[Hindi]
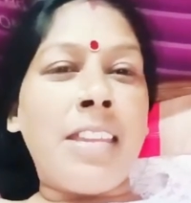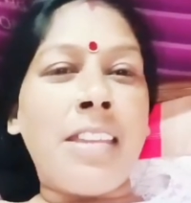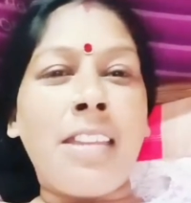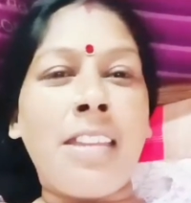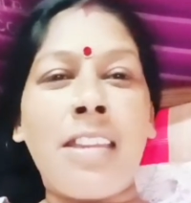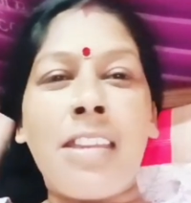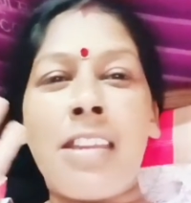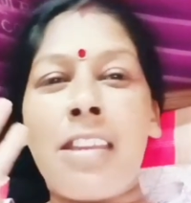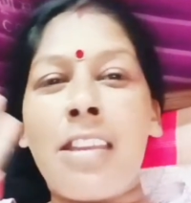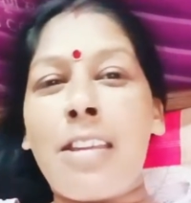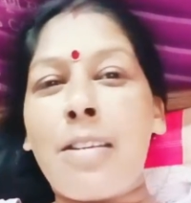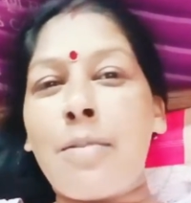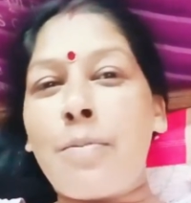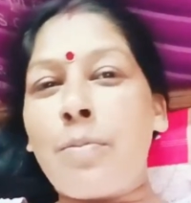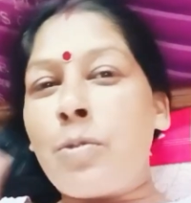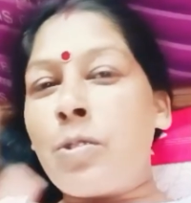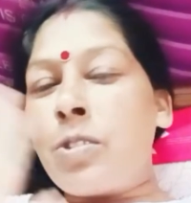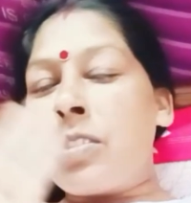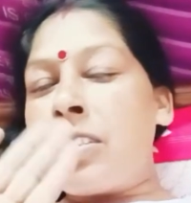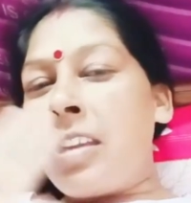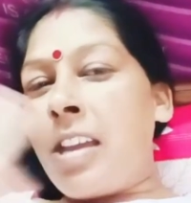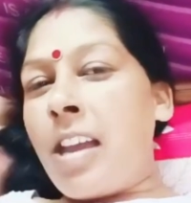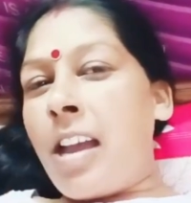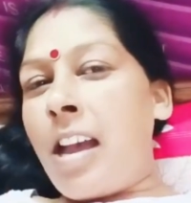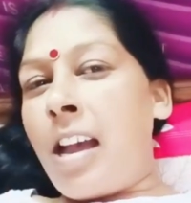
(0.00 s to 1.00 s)
मुझे
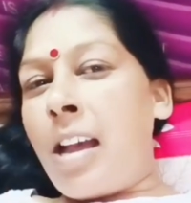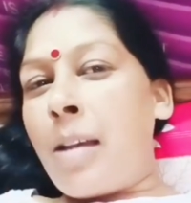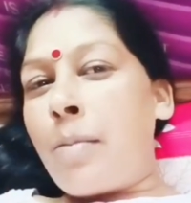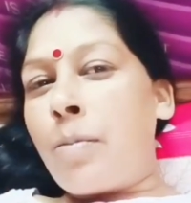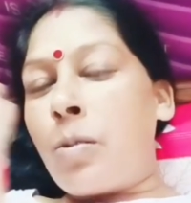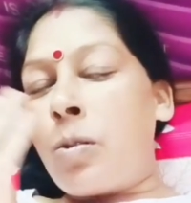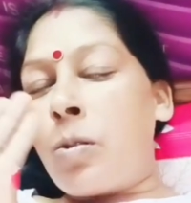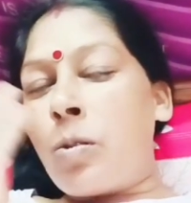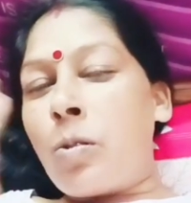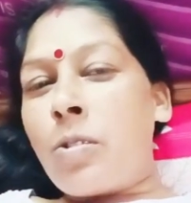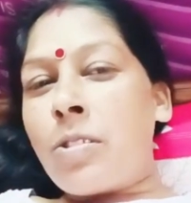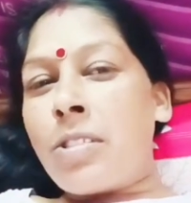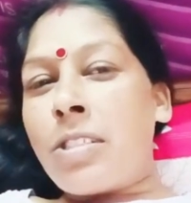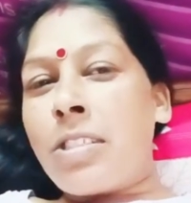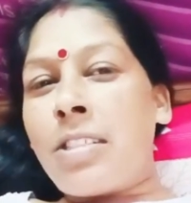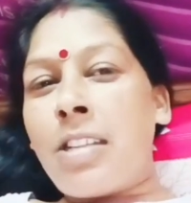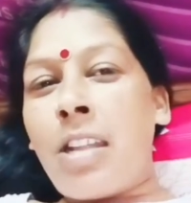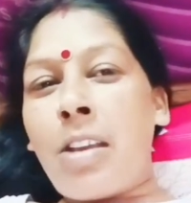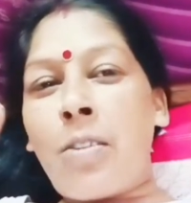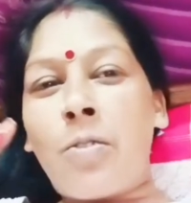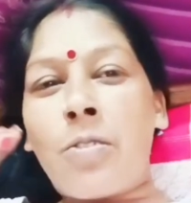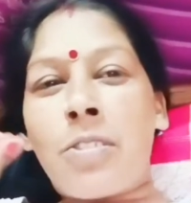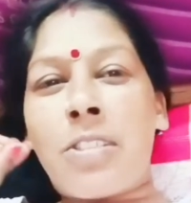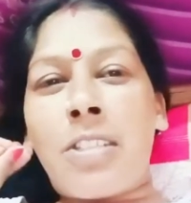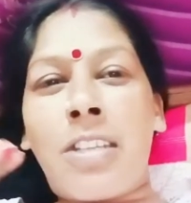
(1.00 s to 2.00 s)
आप लोगों से ना कुछ
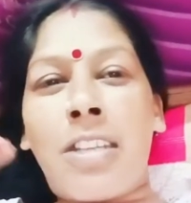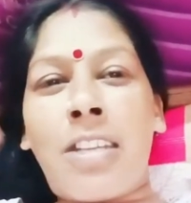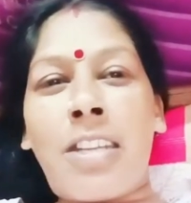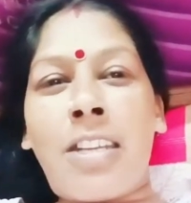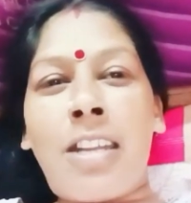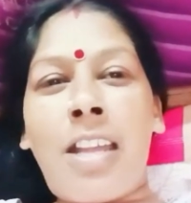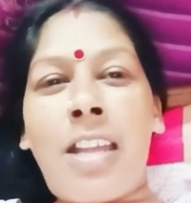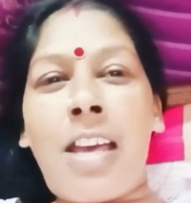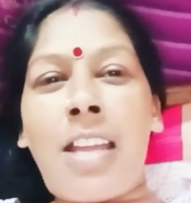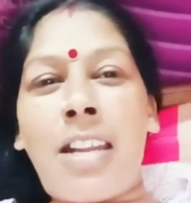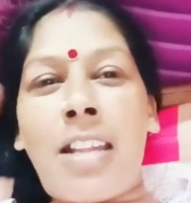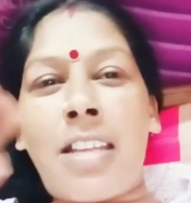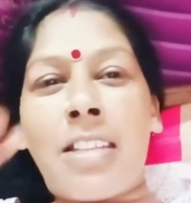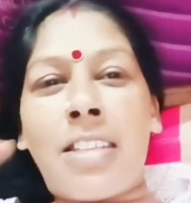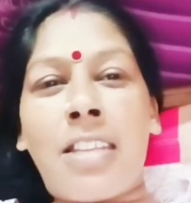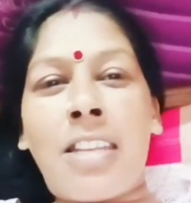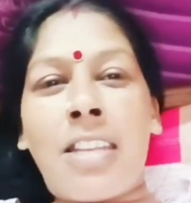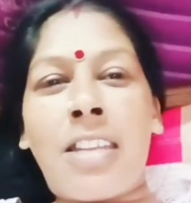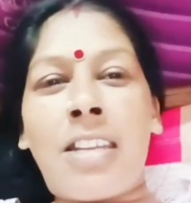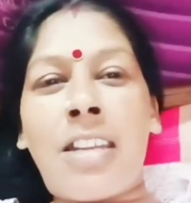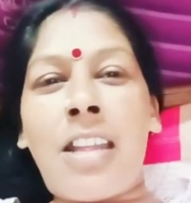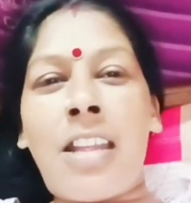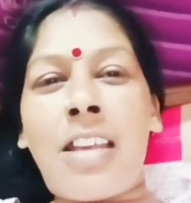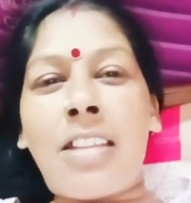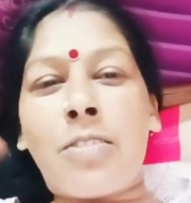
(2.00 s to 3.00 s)
लेना ना देना
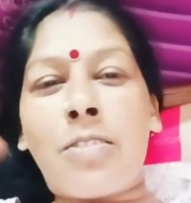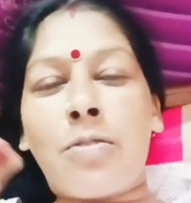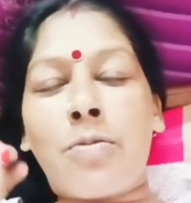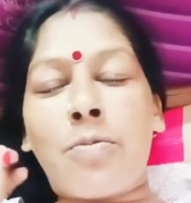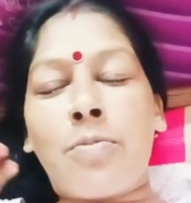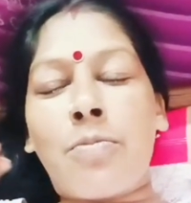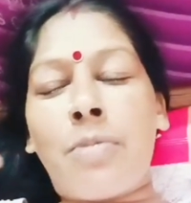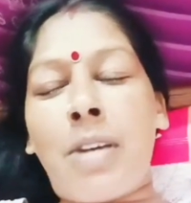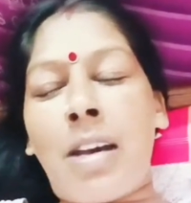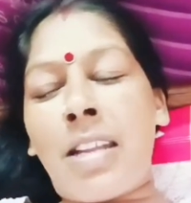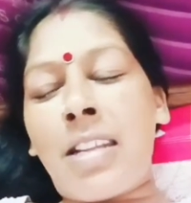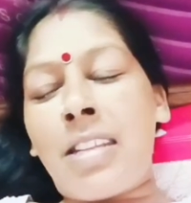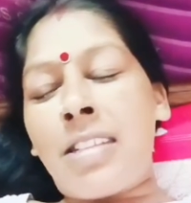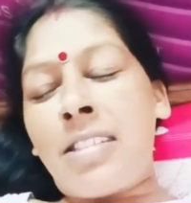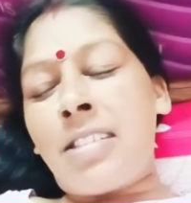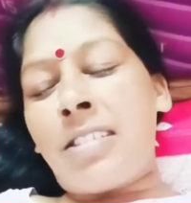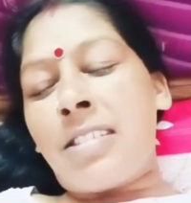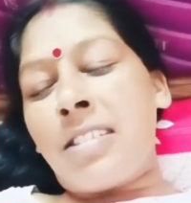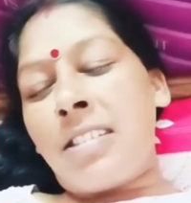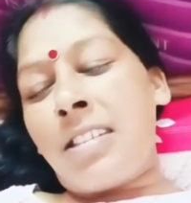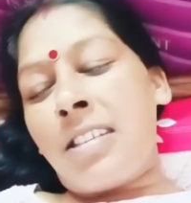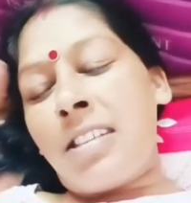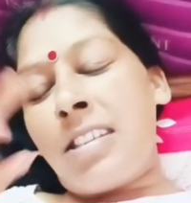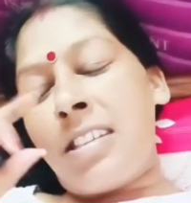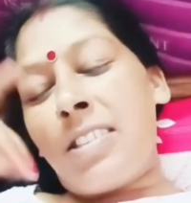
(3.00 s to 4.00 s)
तुम्हारी ज़िंदगी
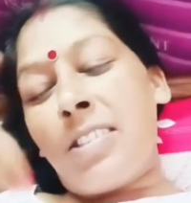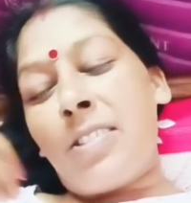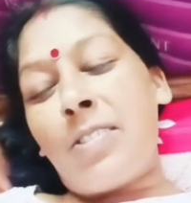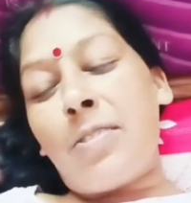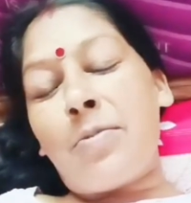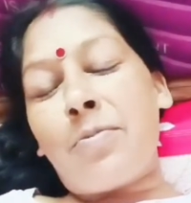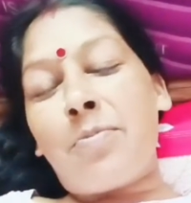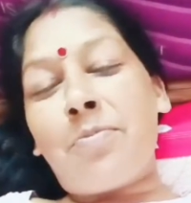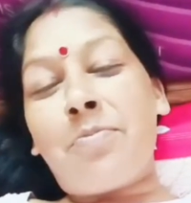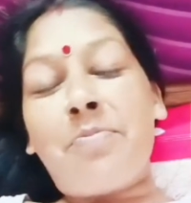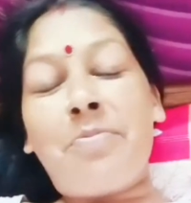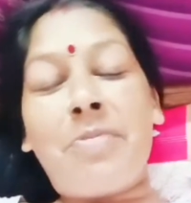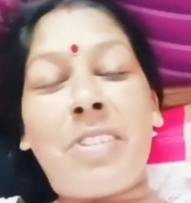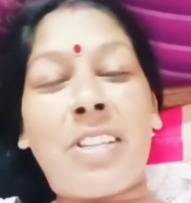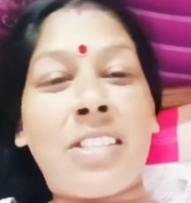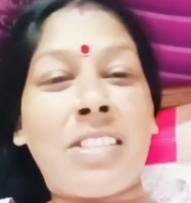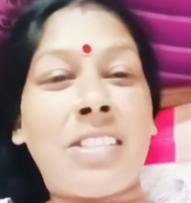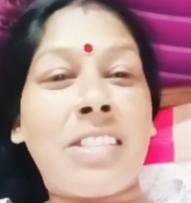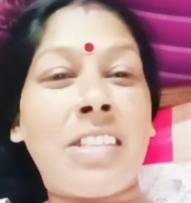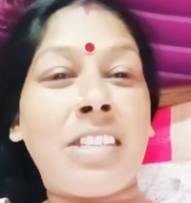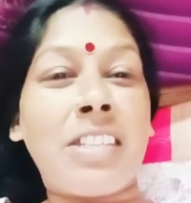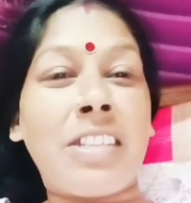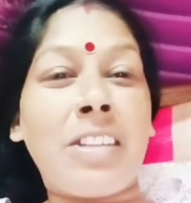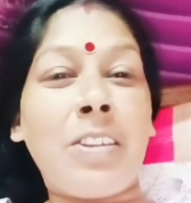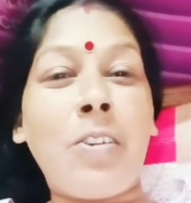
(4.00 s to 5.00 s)
जो मर्जी रहो
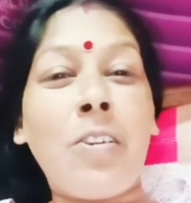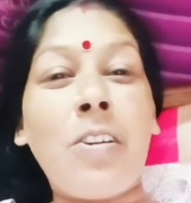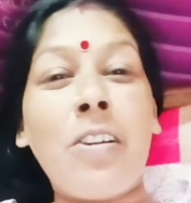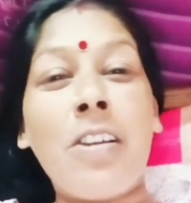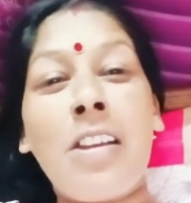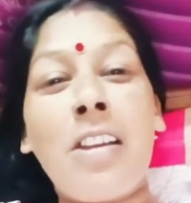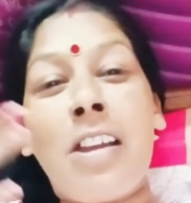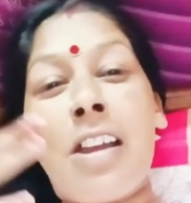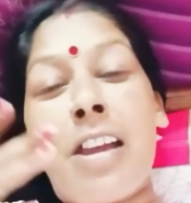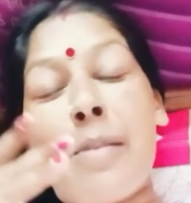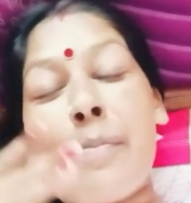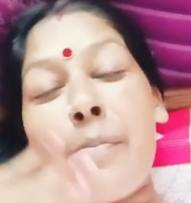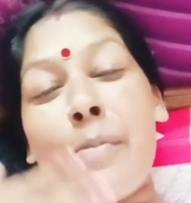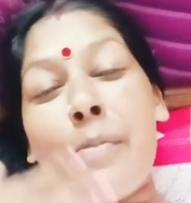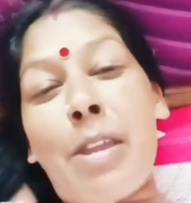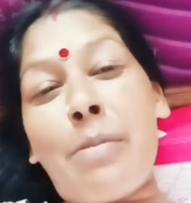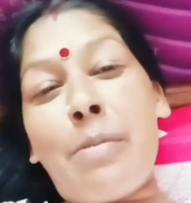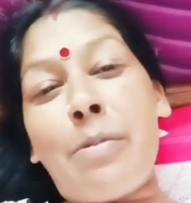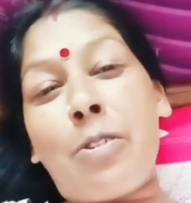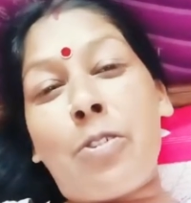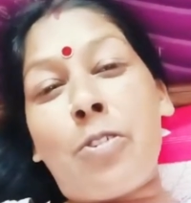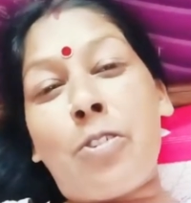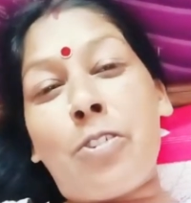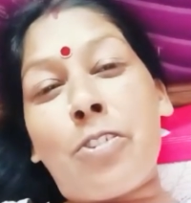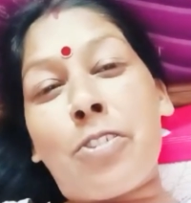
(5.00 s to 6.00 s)
मैं भी खुश
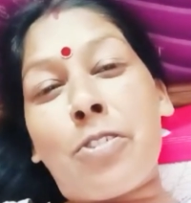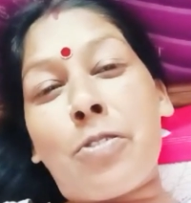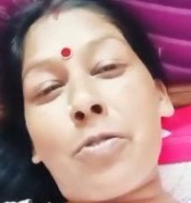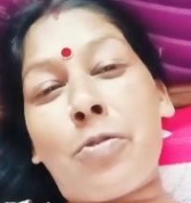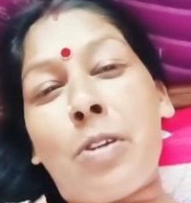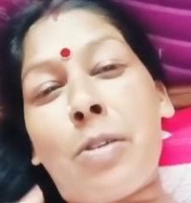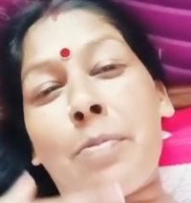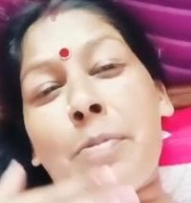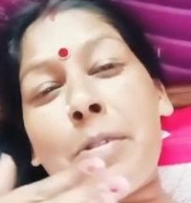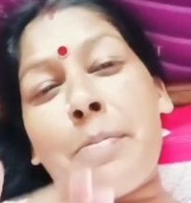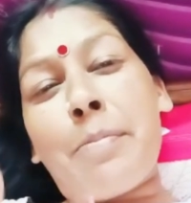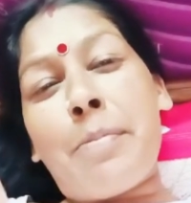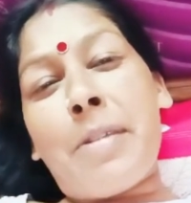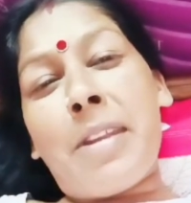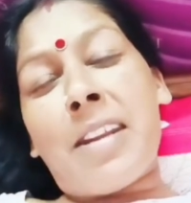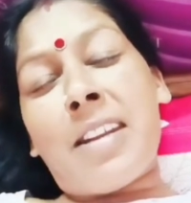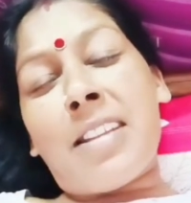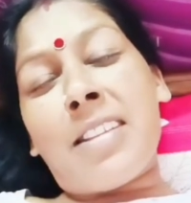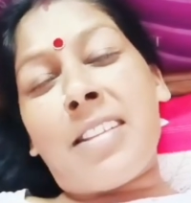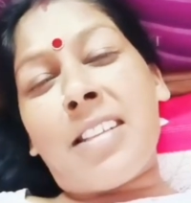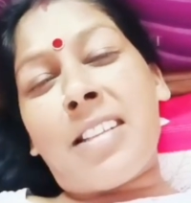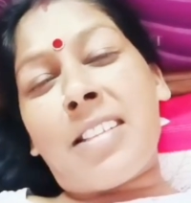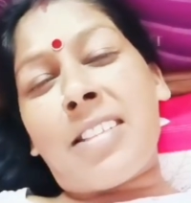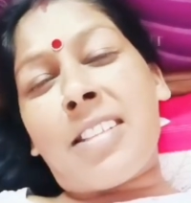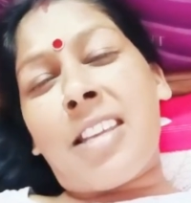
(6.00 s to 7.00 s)
हूँ अपने पेट दर्द के
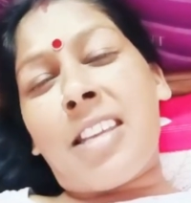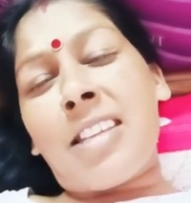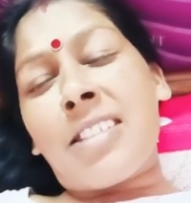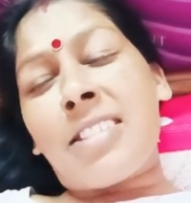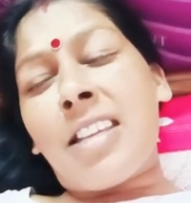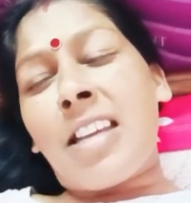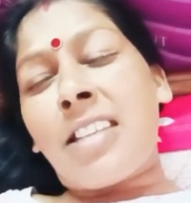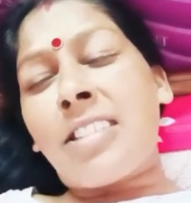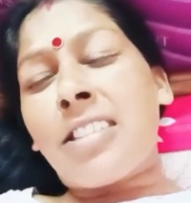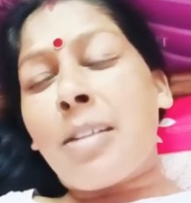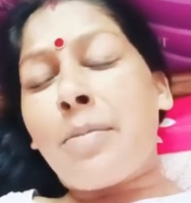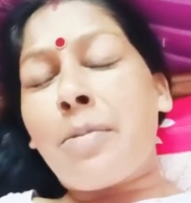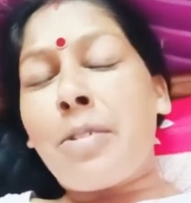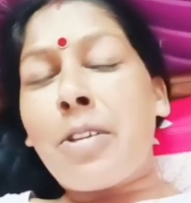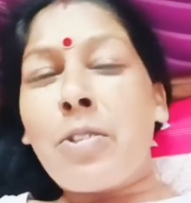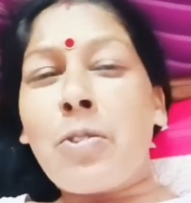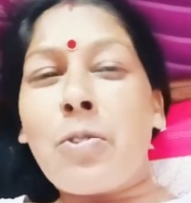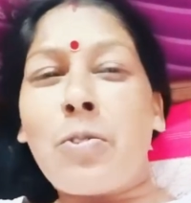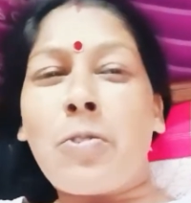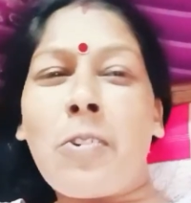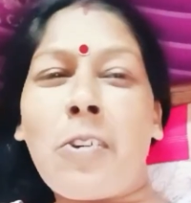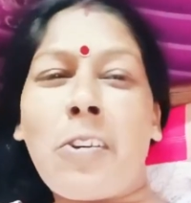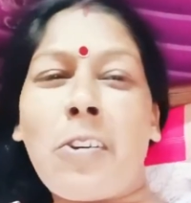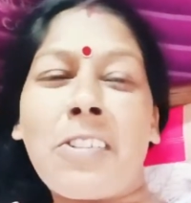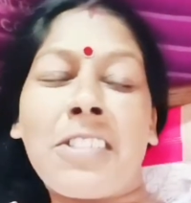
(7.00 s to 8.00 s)
साथ अपने दुखों के
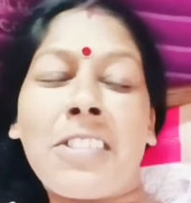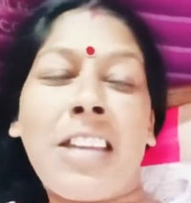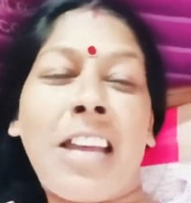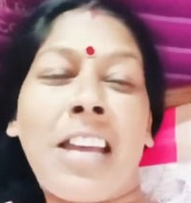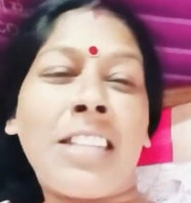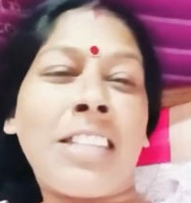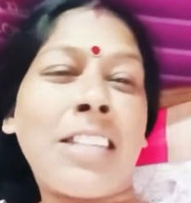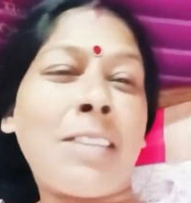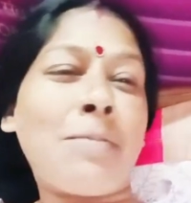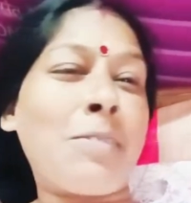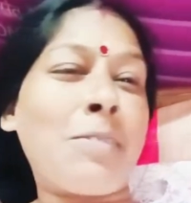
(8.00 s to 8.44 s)
साथ अपने खुश